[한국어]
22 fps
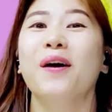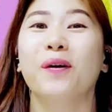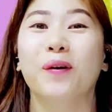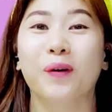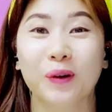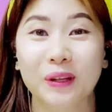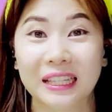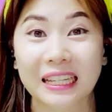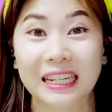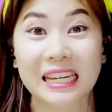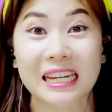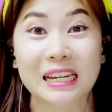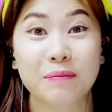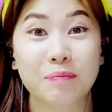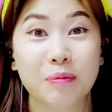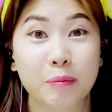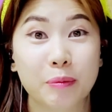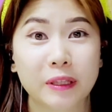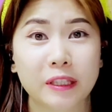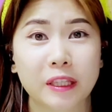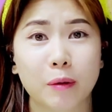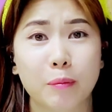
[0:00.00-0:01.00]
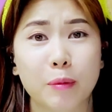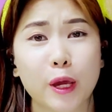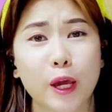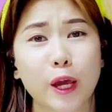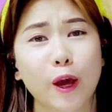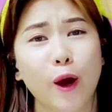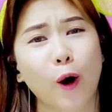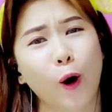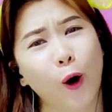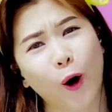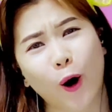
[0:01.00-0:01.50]
오늘은
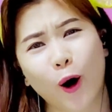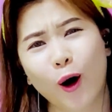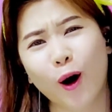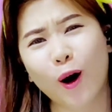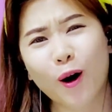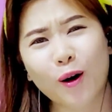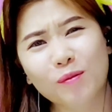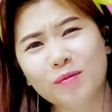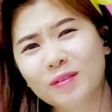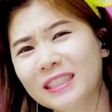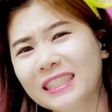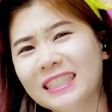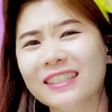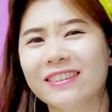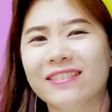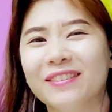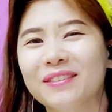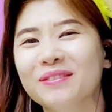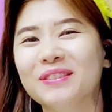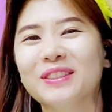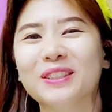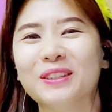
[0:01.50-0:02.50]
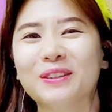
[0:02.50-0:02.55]
비비쌤이 엄청